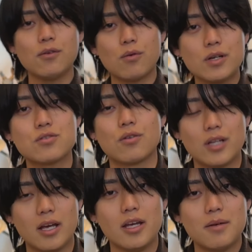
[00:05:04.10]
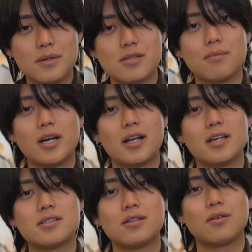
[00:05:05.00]
コレクションのね、メゾン三原
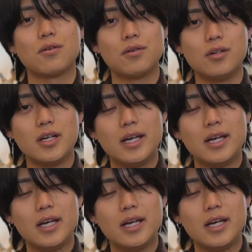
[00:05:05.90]
康弘の、